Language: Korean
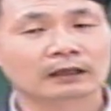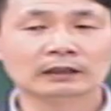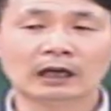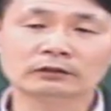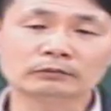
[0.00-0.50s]

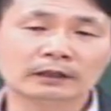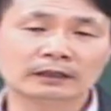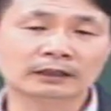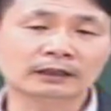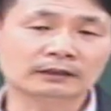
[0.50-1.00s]
나왔으면
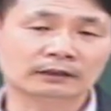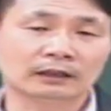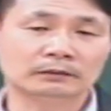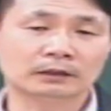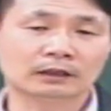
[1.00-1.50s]
괜찮아야 될 거
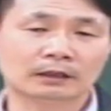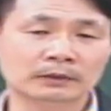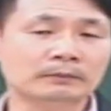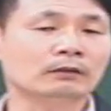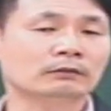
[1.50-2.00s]
아닙니까? 피
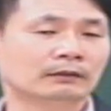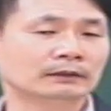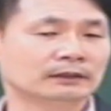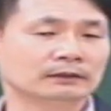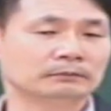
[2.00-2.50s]
바르고
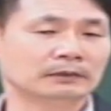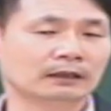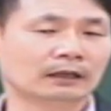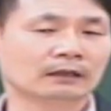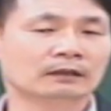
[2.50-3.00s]
나왔지
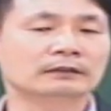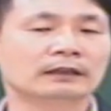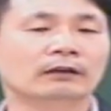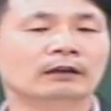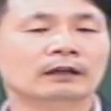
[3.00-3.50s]
않습니까?
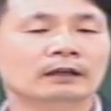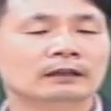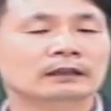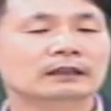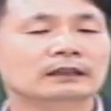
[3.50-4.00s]
근데요,
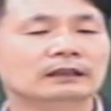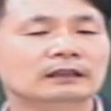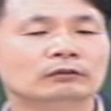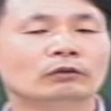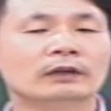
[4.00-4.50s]

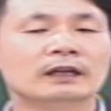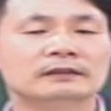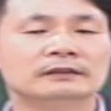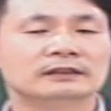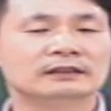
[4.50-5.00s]
이 노예
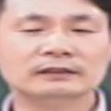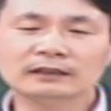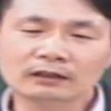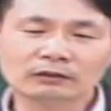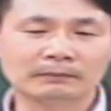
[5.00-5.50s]
근성이
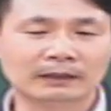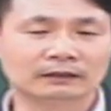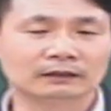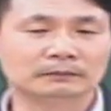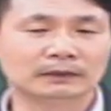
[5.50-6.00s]
그대로 남아
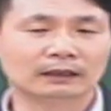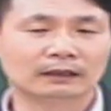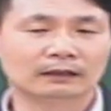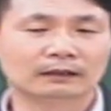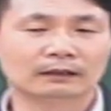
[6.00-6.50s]
있는 겁니다.
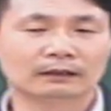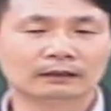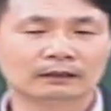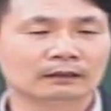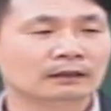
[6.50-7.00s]

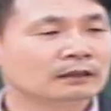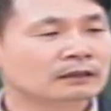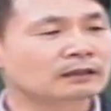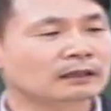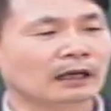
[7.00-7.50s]

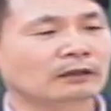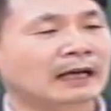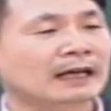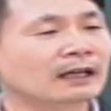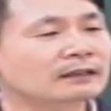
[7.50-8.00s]
그래 가
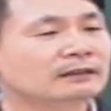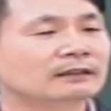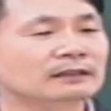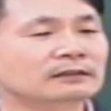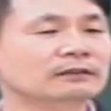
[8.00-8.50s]
가나안
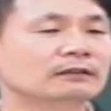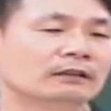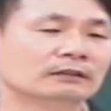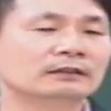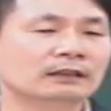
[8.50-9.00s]

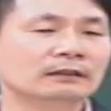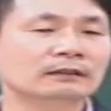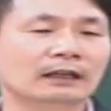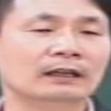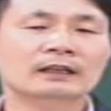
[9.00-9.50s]
들어갔어요.
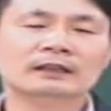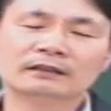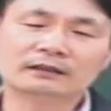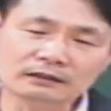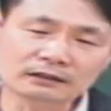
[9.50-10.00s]
들어가는데
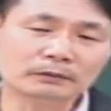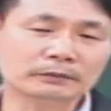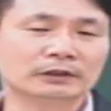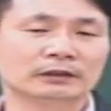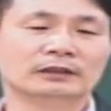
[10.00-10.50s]

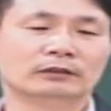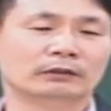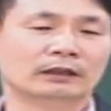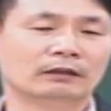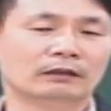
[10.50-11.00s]
끊임없이 전쟁이
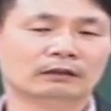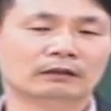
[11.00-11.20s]
오네요.